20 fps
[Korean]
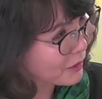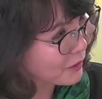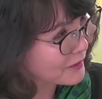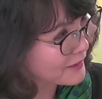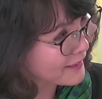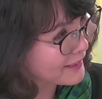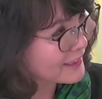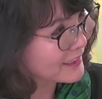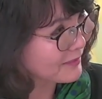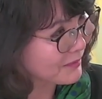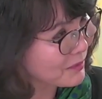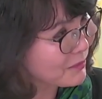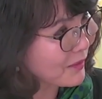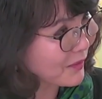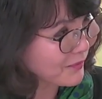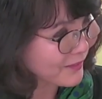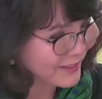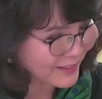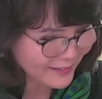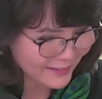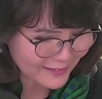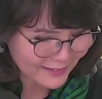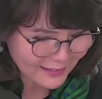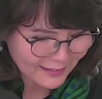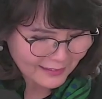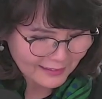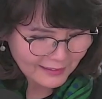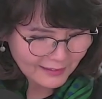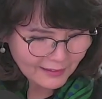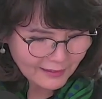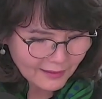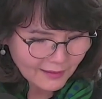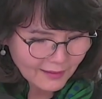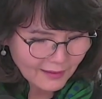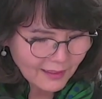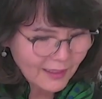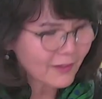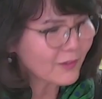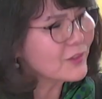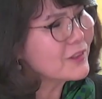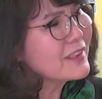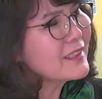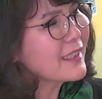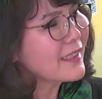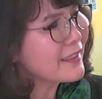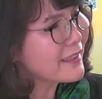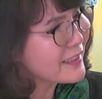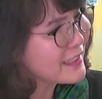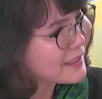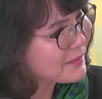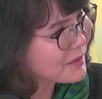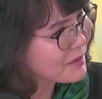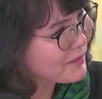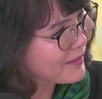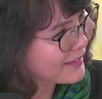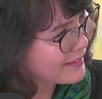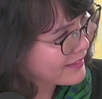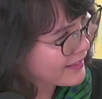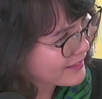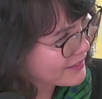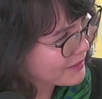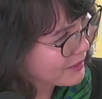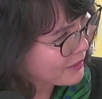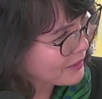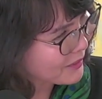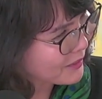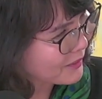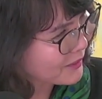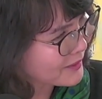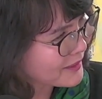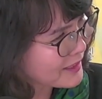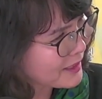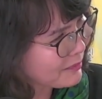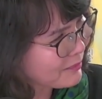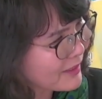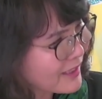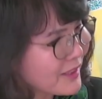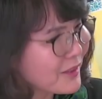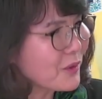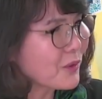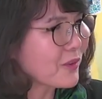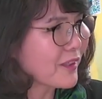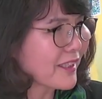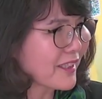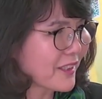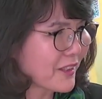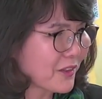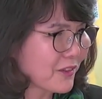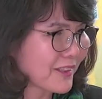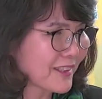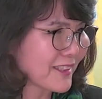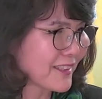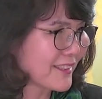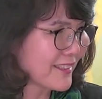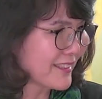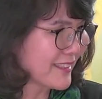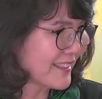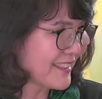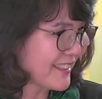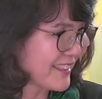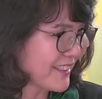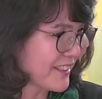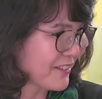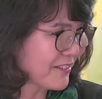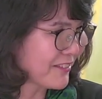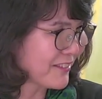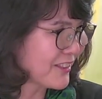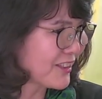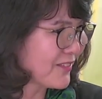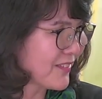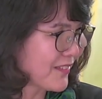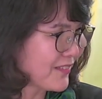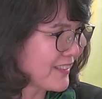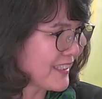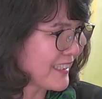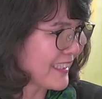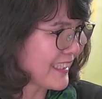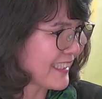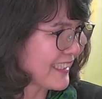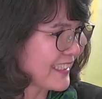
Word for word: 권사님을 뵈면 아, 언제 하나님을 만나셨고 친밀한 동행이 이루어졌는지 궁금합니다.